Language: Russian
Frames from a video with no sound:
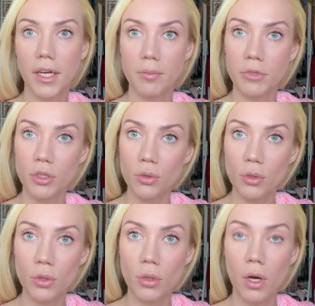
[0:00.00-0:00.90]

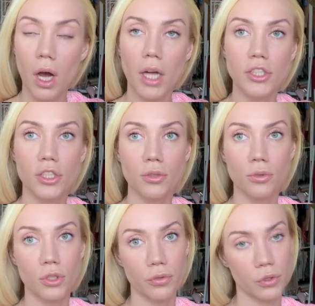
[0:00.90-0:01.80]
рекомендую
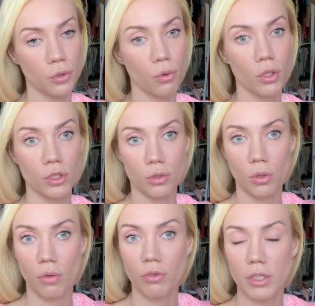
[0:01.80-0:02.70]
отшелушивать
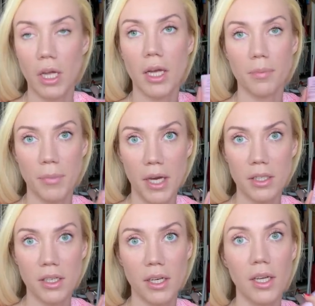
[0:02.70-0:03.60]
кожу вот так
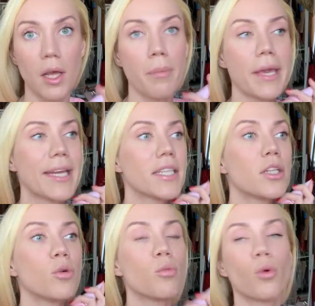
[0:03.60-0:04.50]
мягко перед
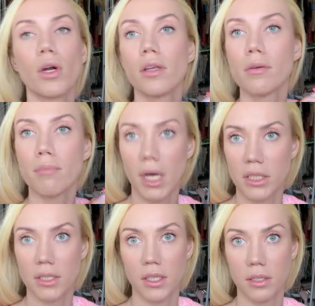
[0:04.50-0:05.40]
любой
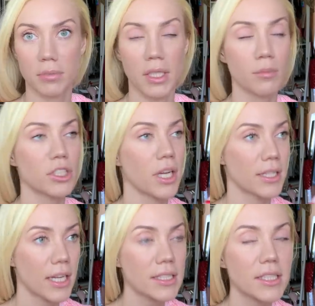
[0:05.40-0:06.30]
маской, потому что
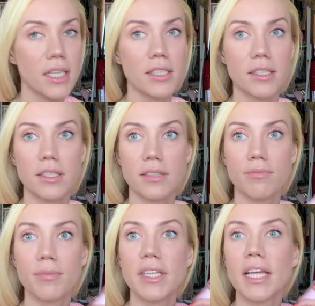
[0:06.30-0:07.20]
она станет
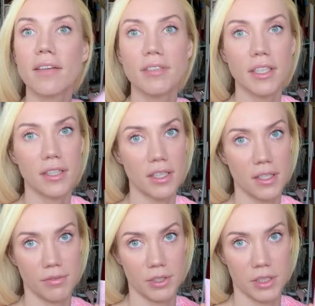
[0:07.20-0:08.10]
мгновенно
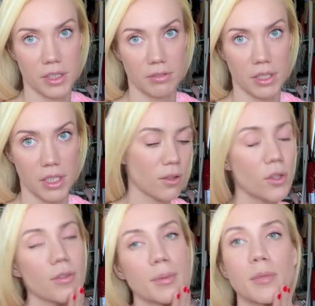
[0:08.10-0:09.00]
эффективнее. Ну
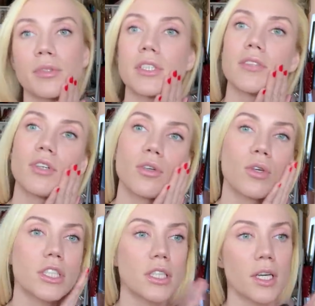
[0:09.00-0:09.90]
и вообще после него
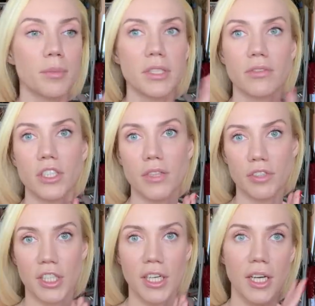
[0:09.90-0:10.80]
кожа такая
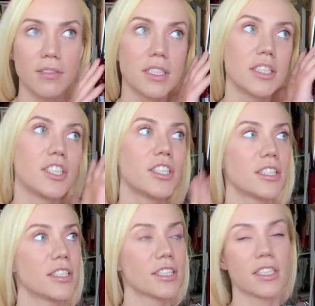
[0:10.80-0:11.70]
посвежевшая, вся
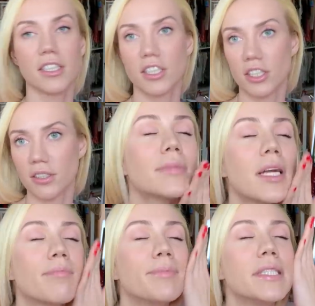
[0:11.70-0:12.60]
чистенькая, дышит.
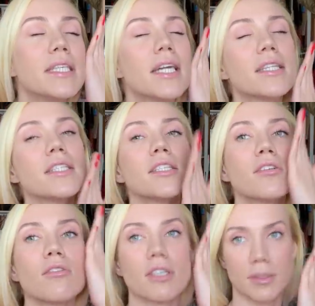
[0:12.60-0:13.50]
Прям приятно
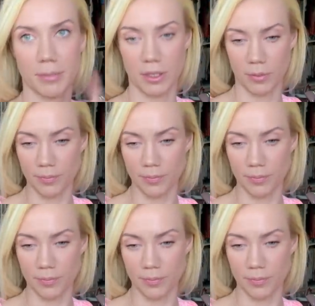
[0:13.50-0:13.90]
трогать потом.